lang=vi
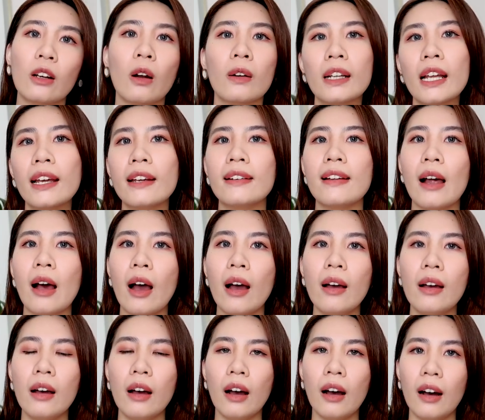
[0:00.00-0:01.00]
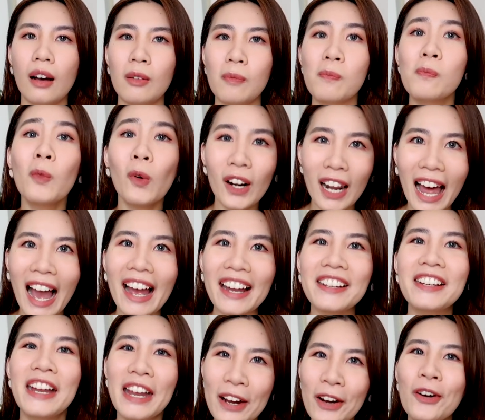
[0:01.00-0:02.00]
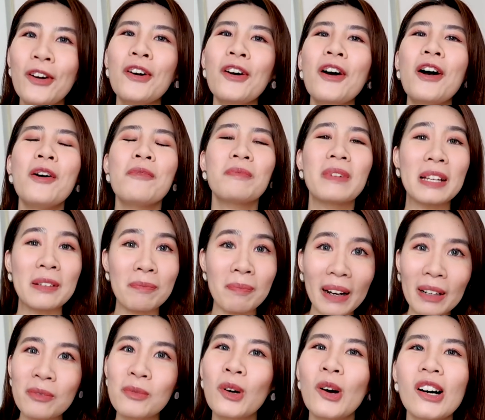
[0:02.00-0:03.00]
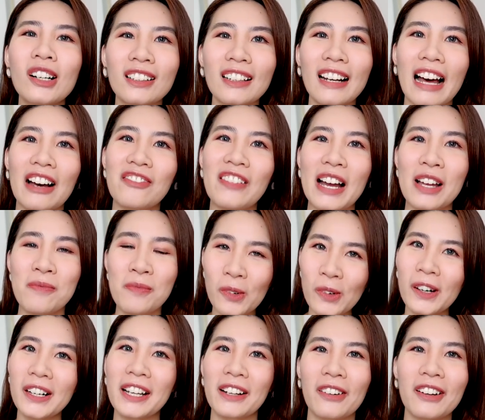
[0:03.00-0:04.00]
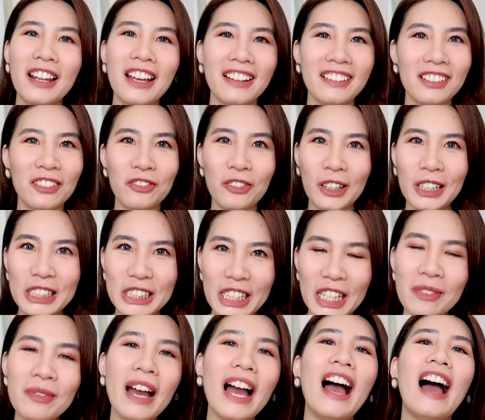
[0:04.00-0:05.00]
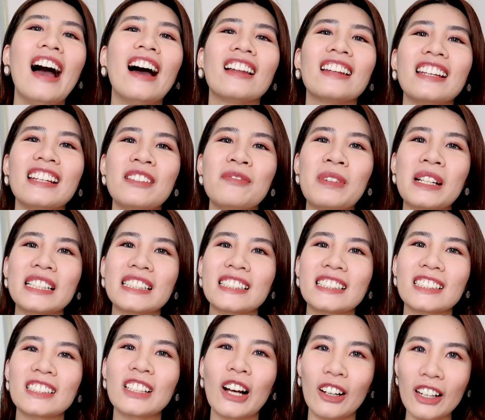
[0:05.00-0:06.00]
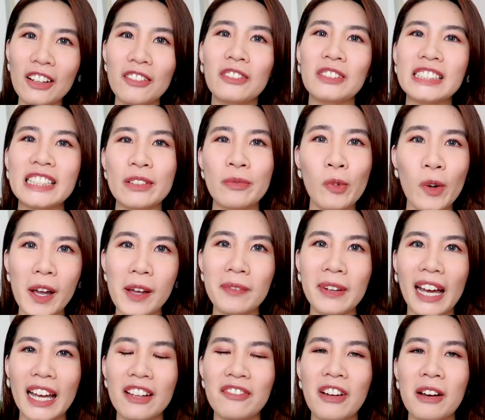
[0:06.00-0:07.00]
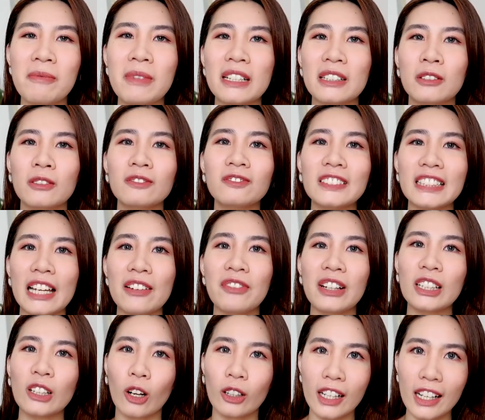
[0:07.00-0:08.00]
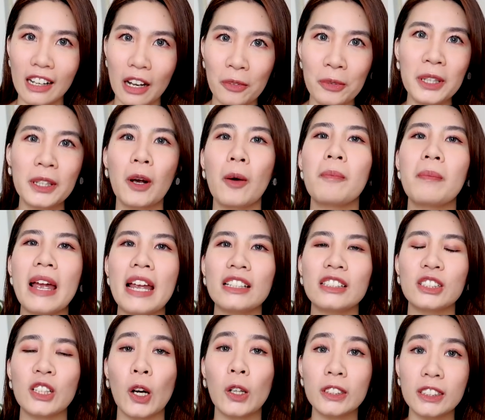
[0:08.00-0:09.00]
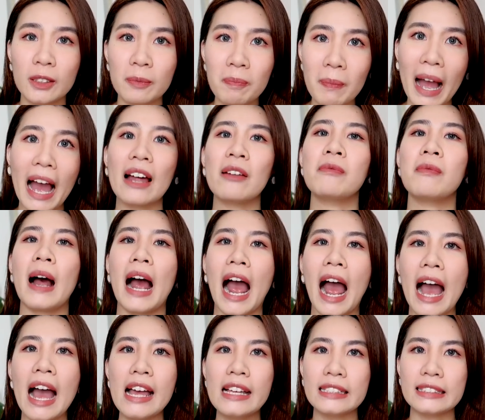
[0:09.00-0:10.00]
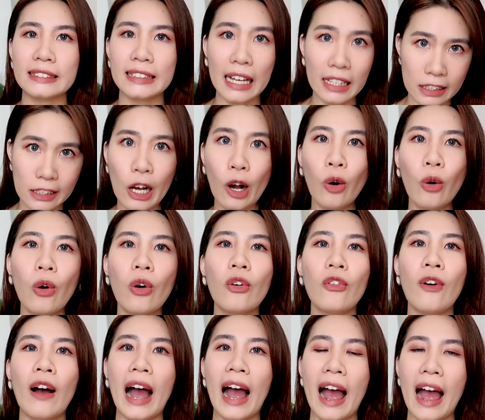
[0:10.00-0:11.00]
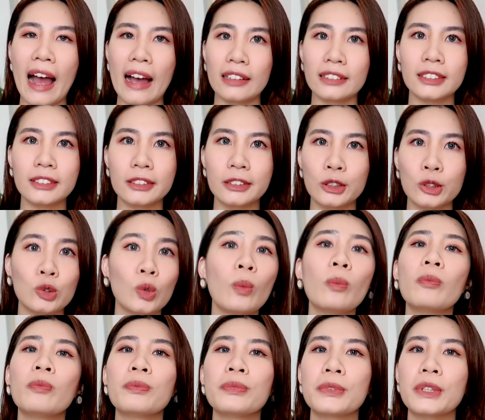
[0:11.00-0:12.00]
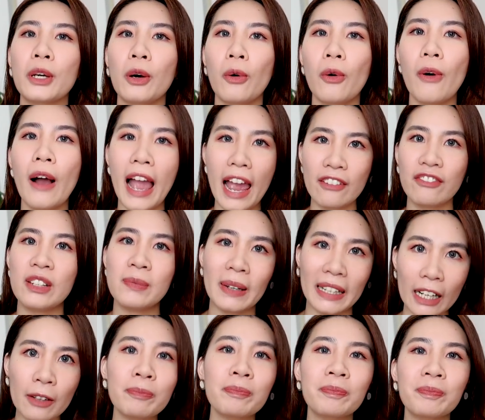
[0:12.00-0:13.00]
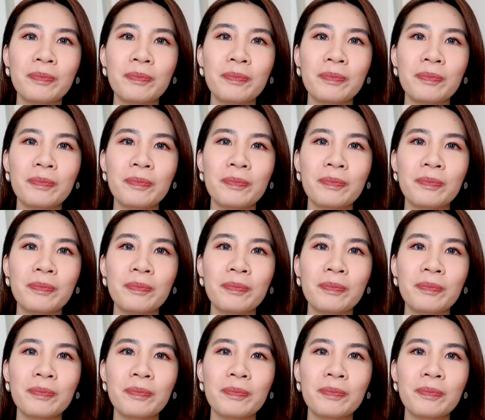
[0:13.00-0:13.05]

có thể là mua lại, nếu mình bắt buộc là phải mua để có thể được free ship thì mình có thể sẽ mua em này, và mình cũng sẽ vẫn có thể là recommend cho những bạn mà da dầu và sử dụng kiểu heavy makeup.